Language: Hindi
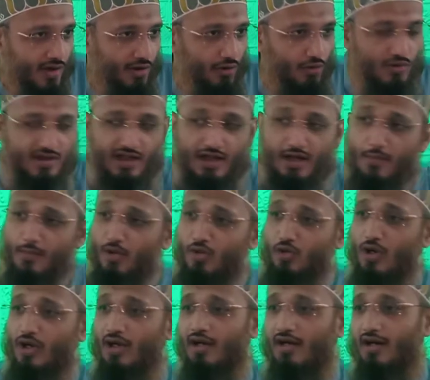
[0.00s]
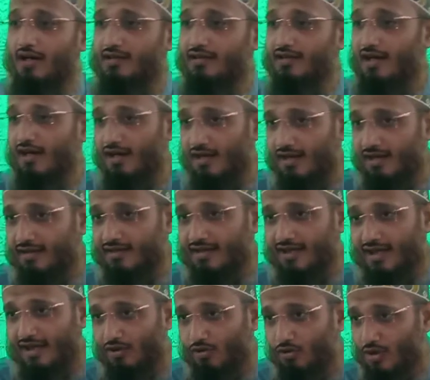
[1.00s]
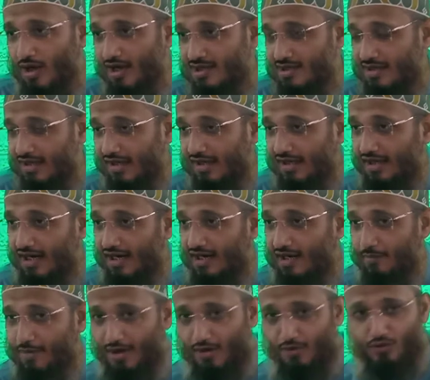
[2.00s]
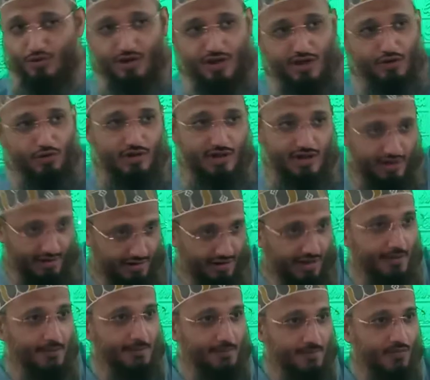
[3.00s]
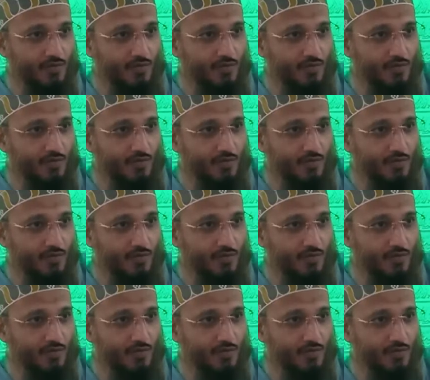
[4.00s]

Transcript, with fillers: तो उनसे कभी कोई ख़ता गलती गुनाह सगीरा कबीरा कुछ नहीं हो सकता